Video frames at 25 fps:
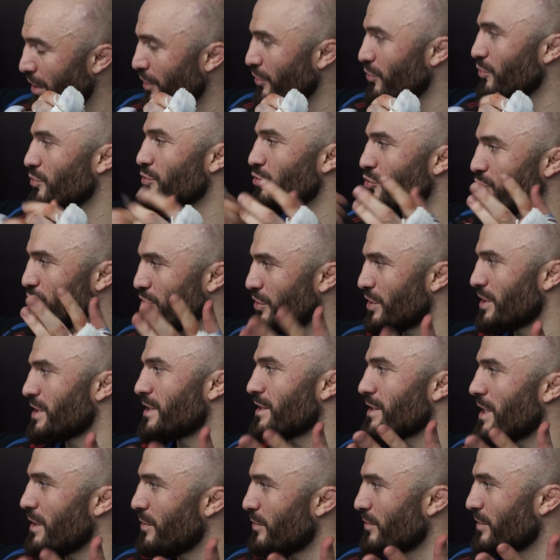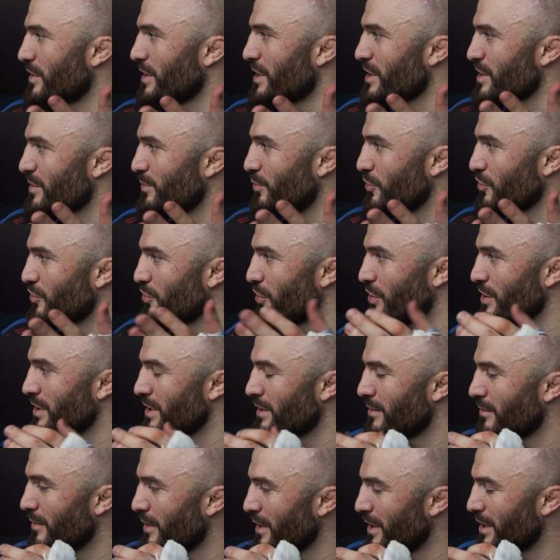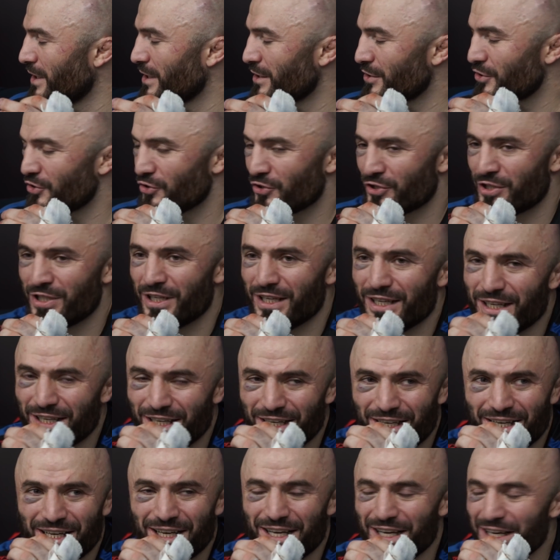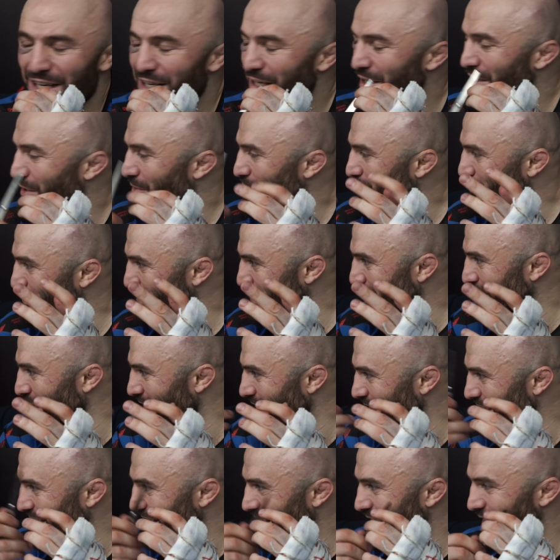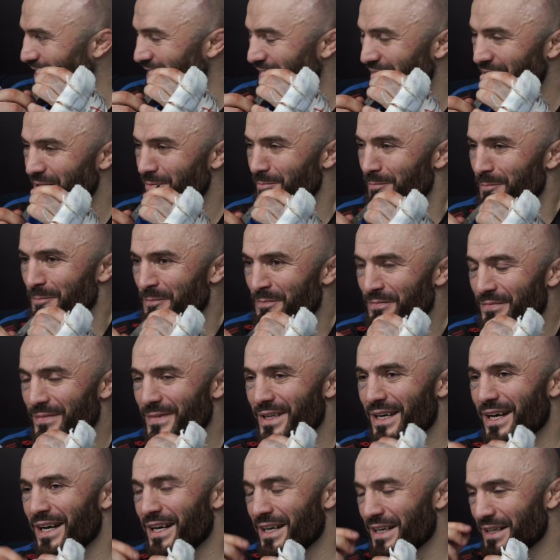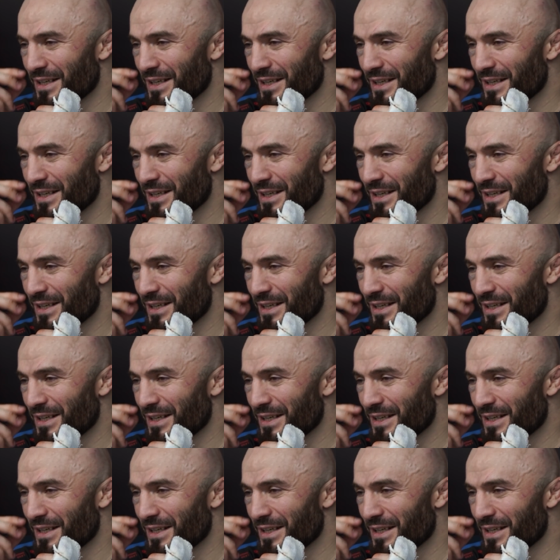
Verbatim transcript: Ну что ты с нами Отстань от Алексея Бутурина, он хороший боец.